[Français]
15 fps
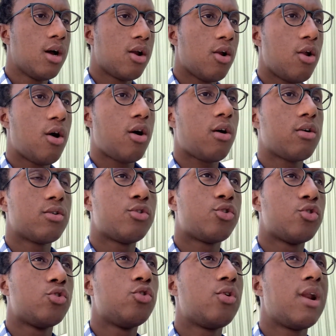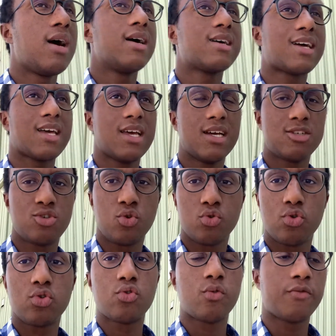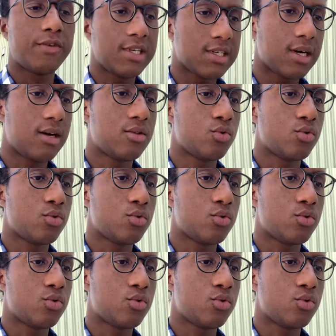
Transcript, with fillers: lors de la création de ton visa.